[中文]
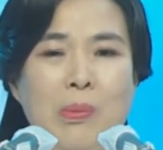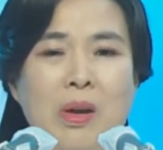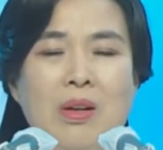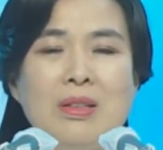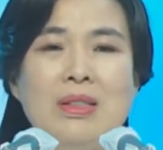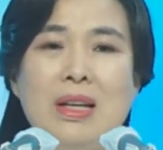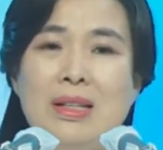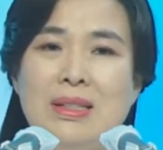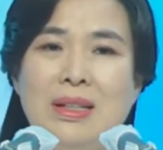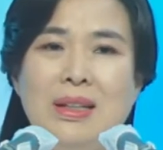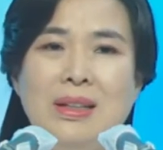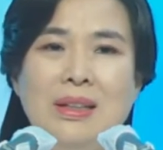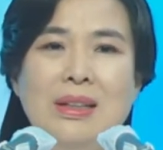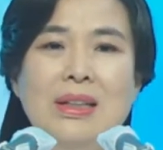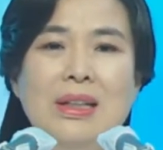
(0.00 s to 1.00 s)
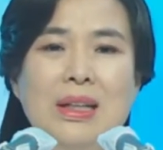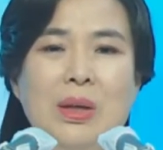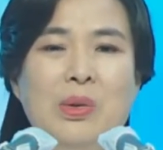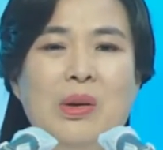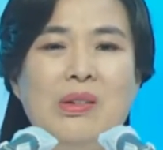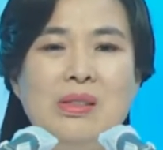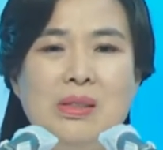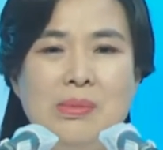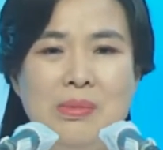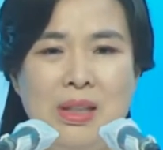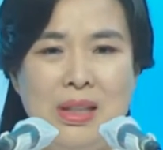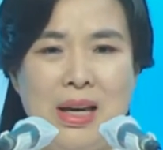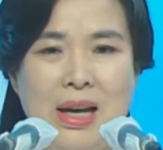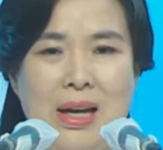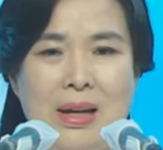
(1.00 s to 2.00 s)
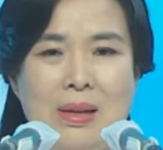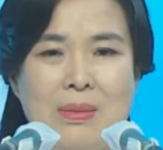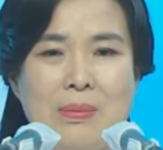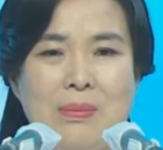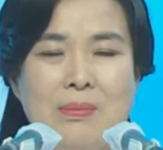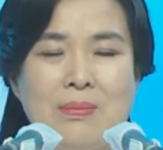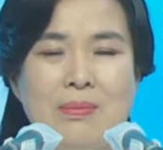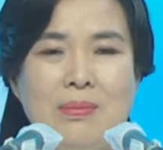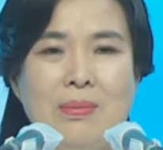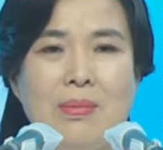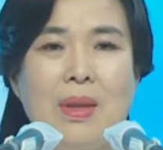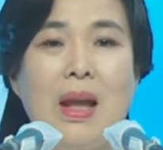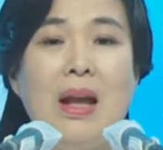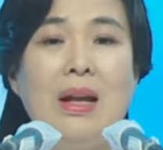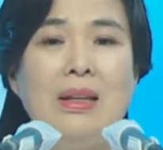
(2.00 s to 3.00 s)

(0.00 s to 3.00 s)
上周我读了《死前见真光